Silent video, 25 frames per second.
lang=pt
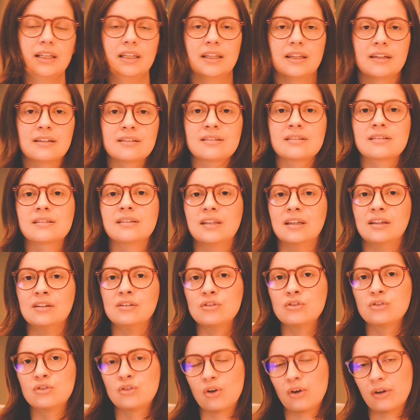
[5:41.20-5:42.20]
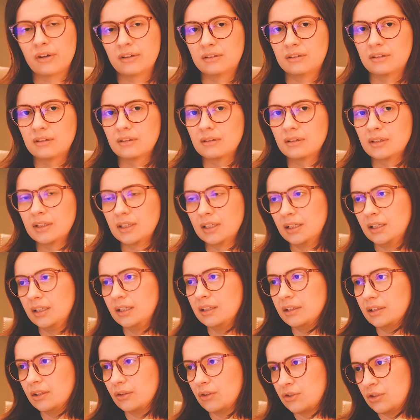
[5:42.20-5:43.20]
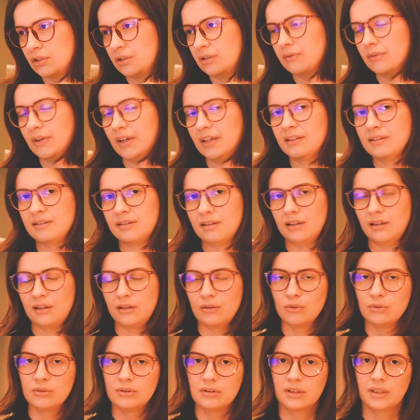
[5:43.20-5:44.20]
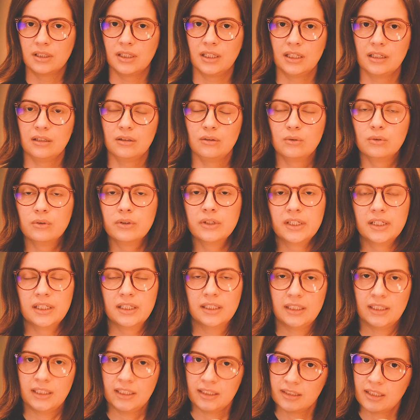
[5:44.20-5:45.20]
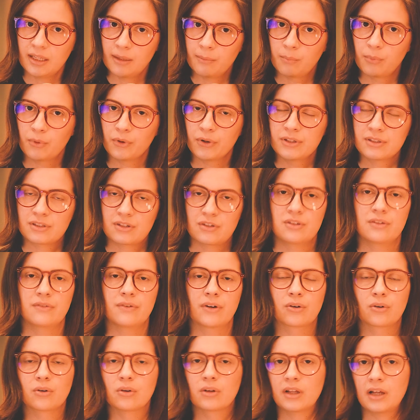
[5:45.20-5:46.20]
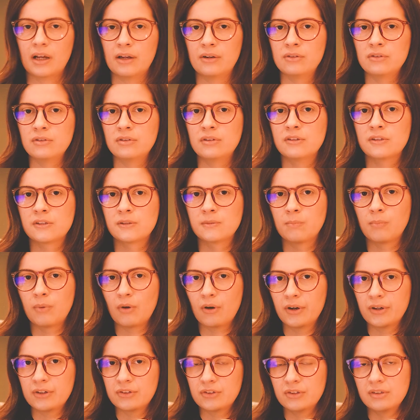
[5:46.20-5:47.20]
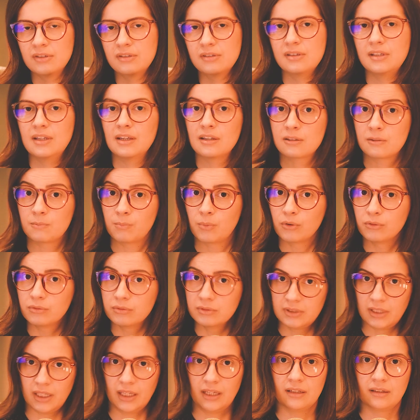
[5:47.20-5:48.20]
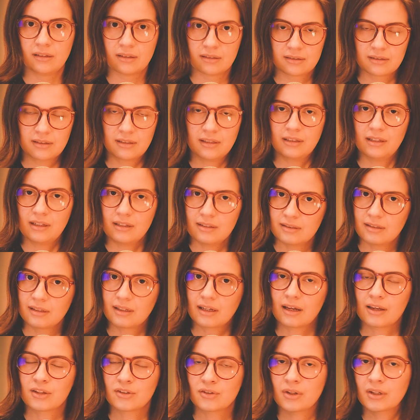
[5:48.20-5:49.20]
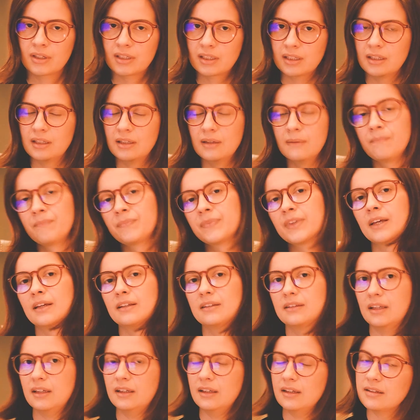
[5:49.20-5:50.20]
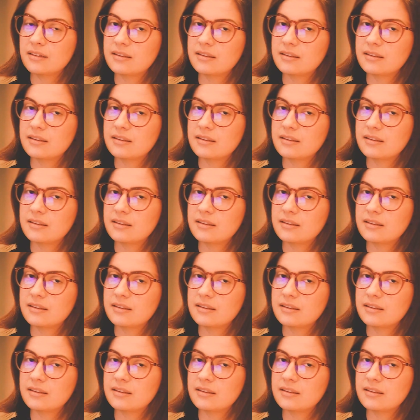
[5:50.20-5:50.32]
linha CJ. Então a gente vai inserir o trilho e depois que a gente vai colocar os spots e as ponteiras, que nesse caso aqui tem